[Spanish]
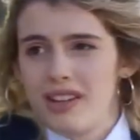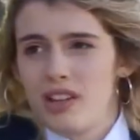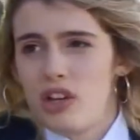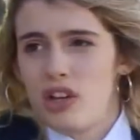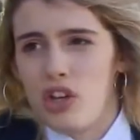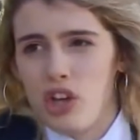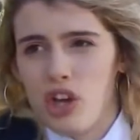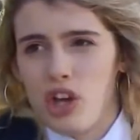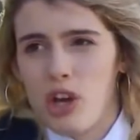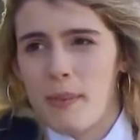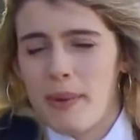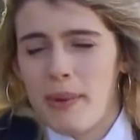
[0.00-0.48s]
es que te
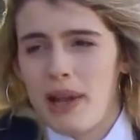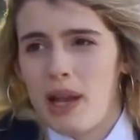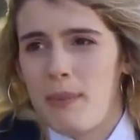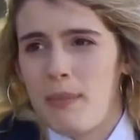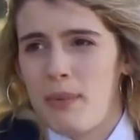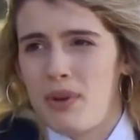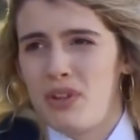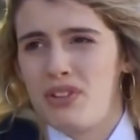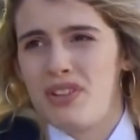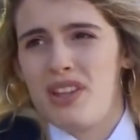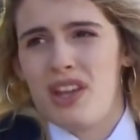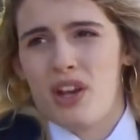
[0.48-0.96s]
lo digo de mala,
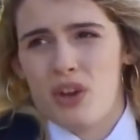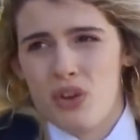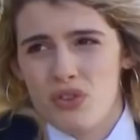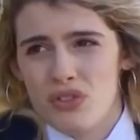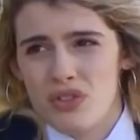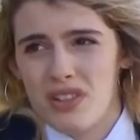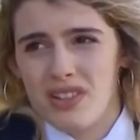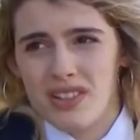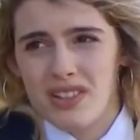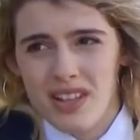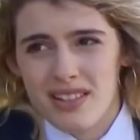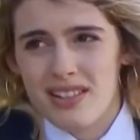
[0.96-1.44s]
pero te
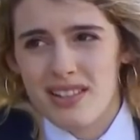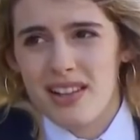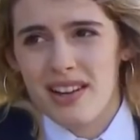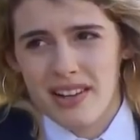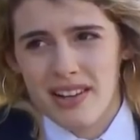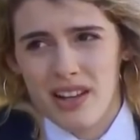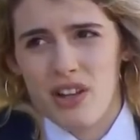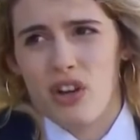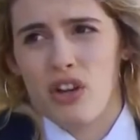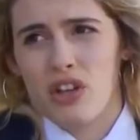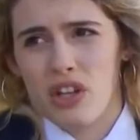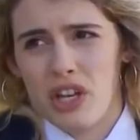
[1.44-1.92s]
desconcentras
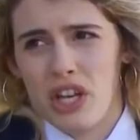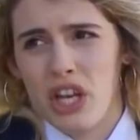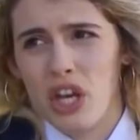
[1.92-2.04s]
alrededor